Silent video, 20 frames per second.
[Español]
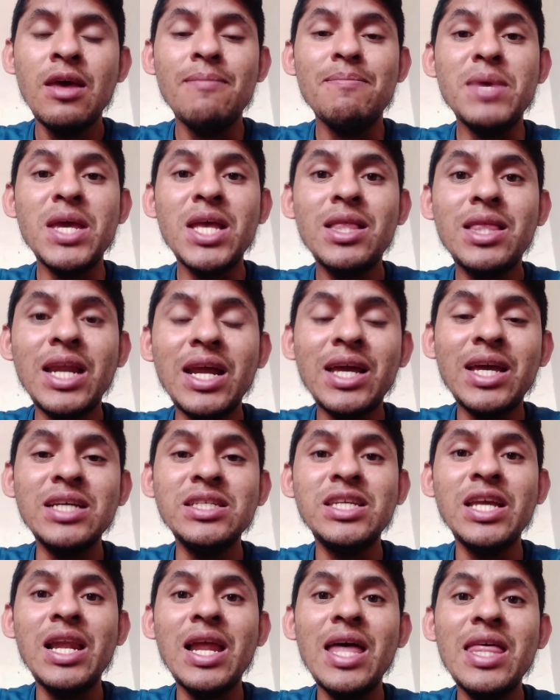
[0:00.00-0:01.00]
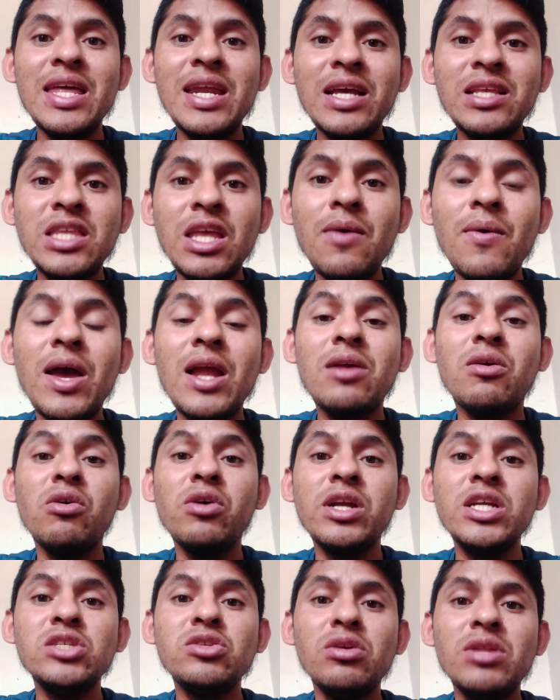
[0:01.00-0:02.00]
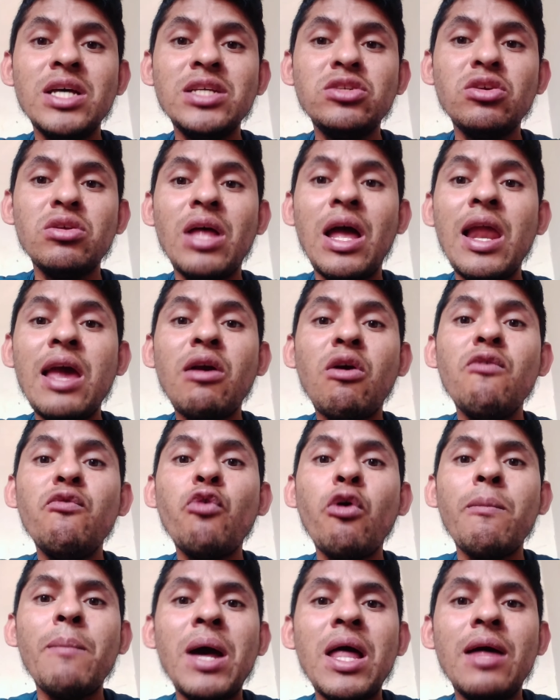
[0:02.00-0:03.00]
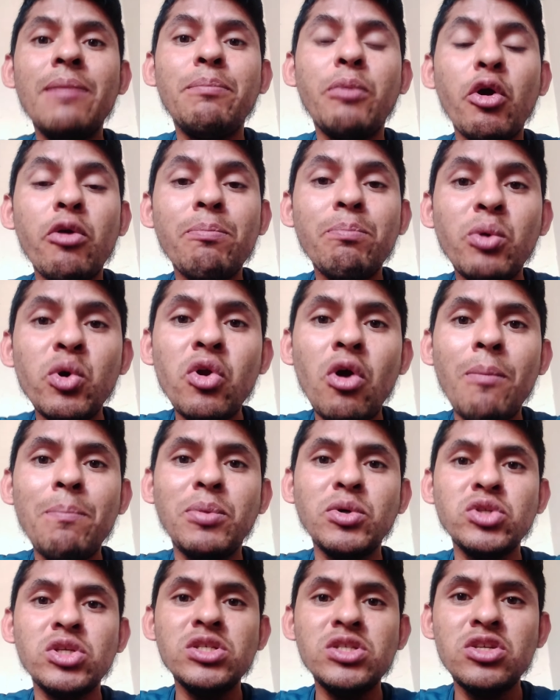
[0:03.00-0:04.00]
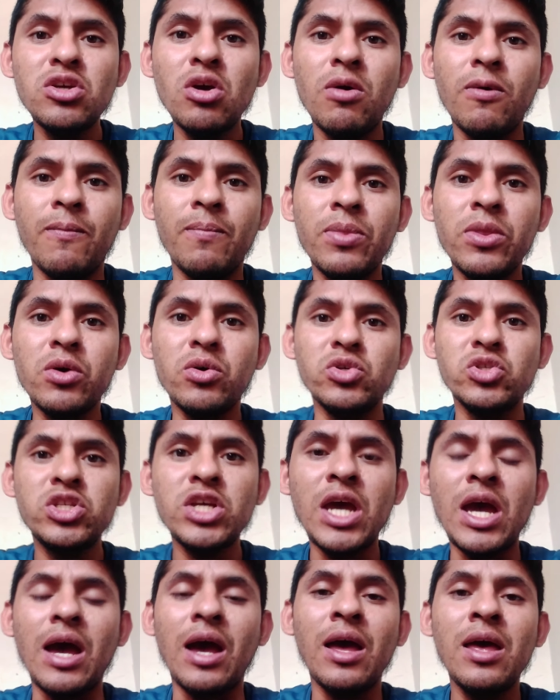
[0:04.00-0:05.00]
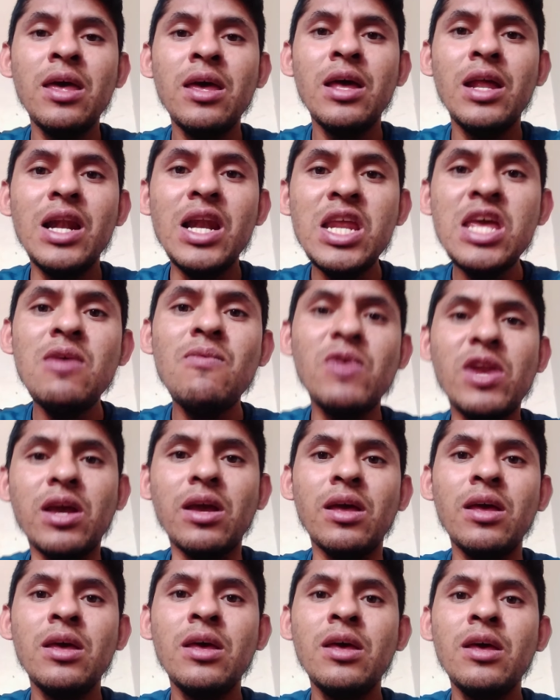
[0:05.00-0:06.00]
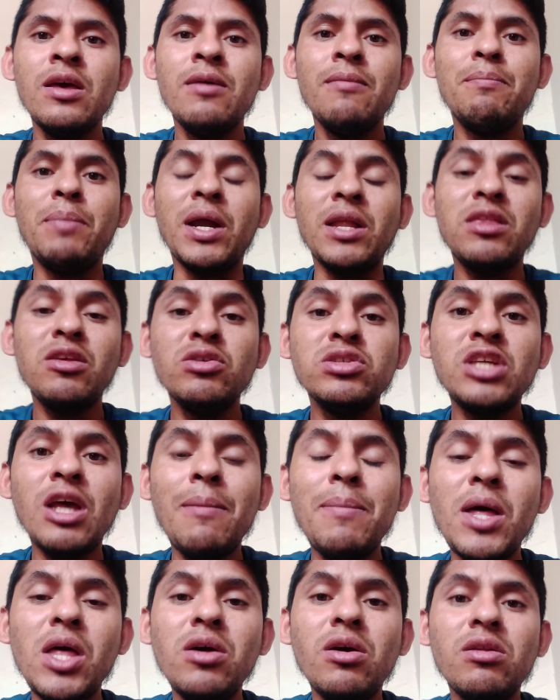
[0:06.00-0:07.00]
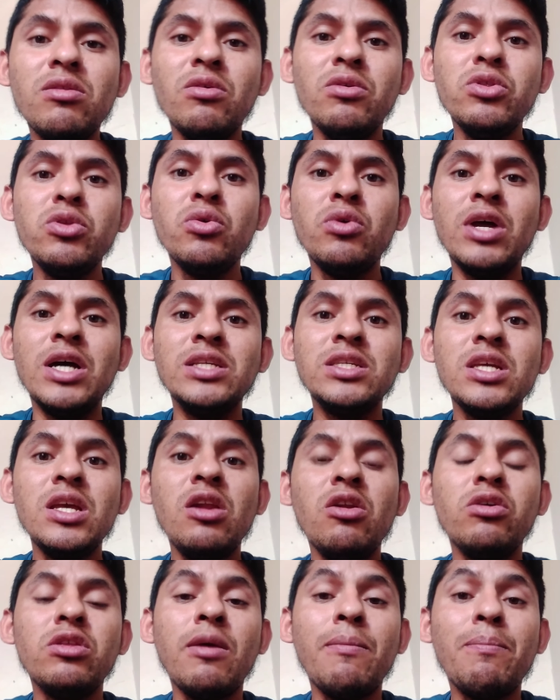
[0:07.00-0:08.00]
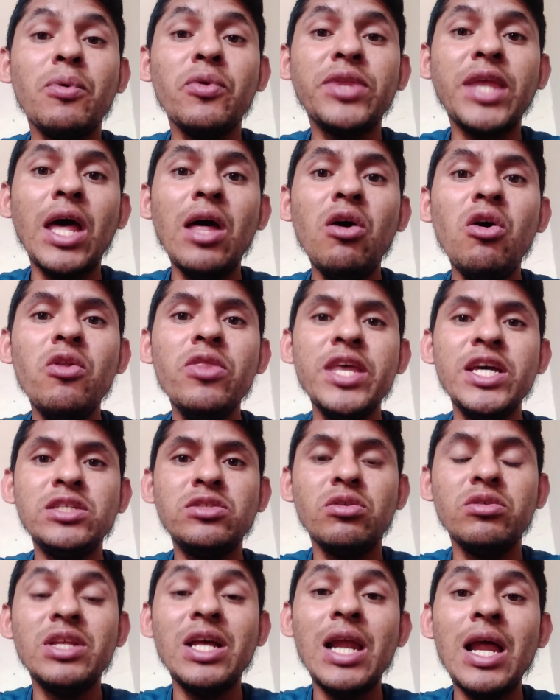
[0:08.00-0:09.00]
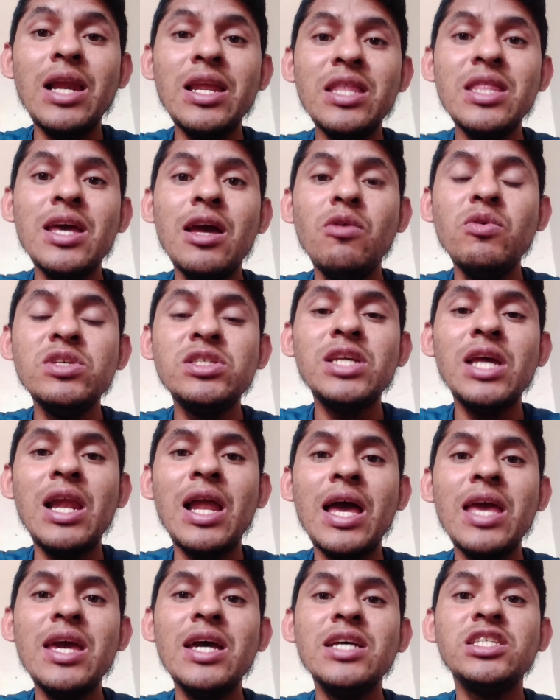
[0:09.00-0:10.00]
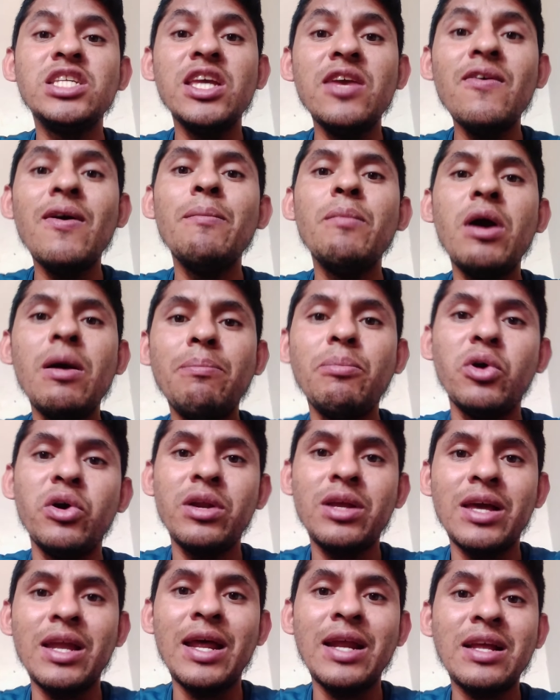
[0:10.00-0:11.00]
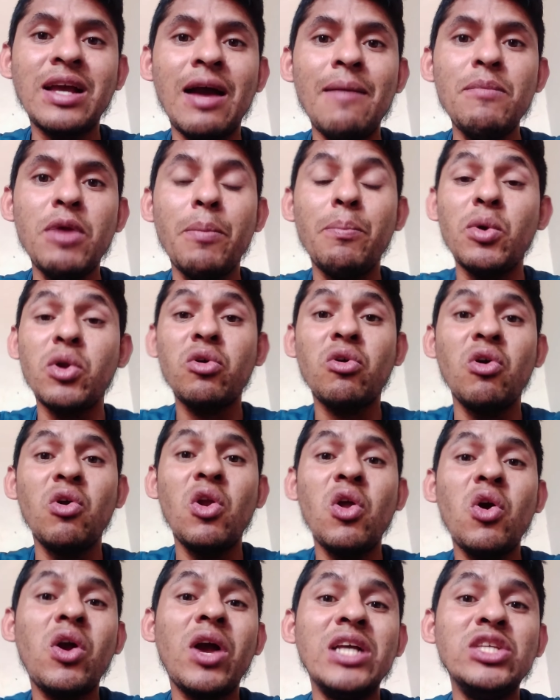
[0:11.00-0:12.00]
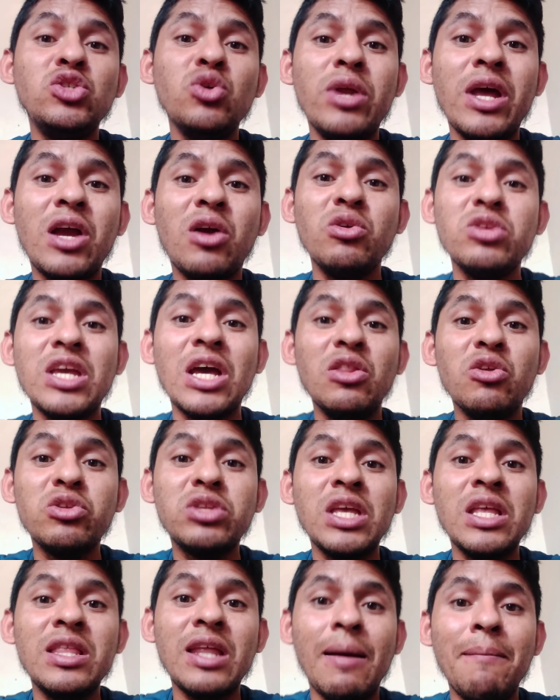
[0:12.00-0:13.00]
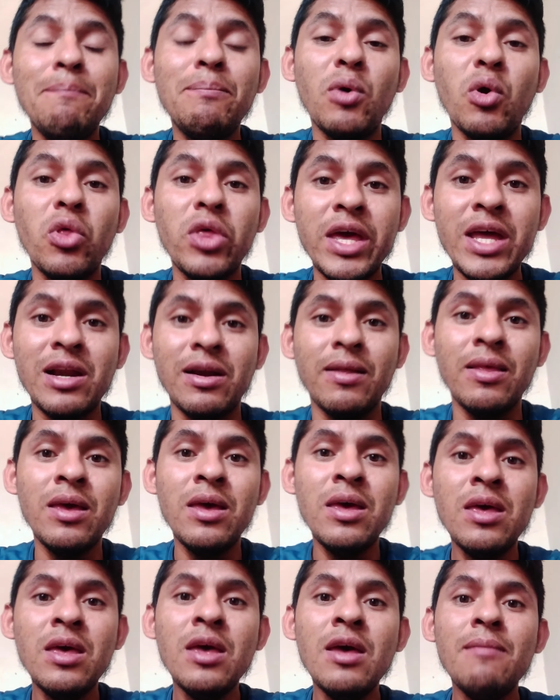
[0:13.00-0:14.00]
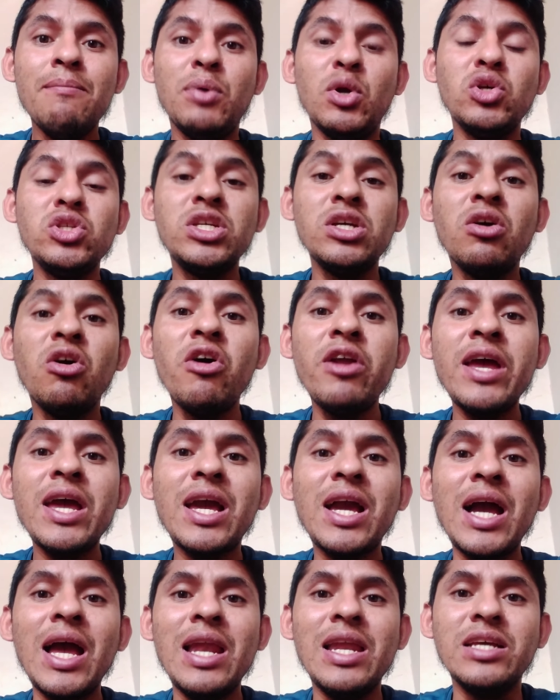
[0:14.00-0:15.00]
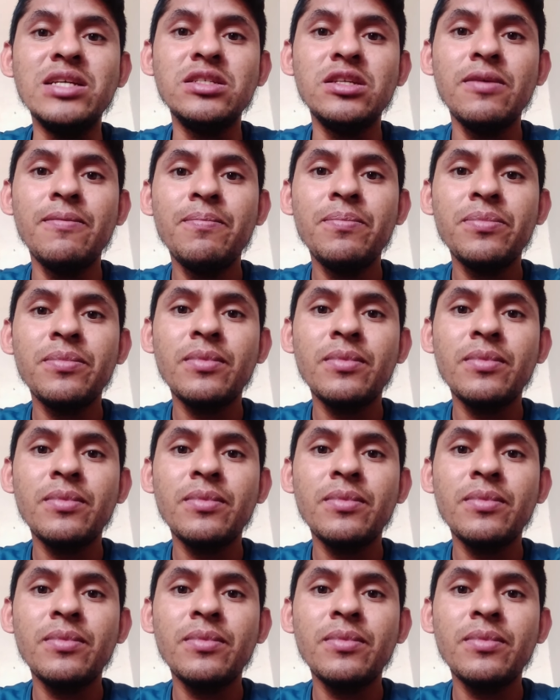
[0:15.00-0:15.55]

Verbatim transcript: Mientras que si la directiva del Congreso Nacional es conformada por pura oposición, o sea, libre, Partido Salvador de Honduras y los diputados honestos de la línea de Luis Zelaya, sí vamos a poder crear cambios porque con los cachurecos ya no tendrán poder. Pero si Jorge Cálix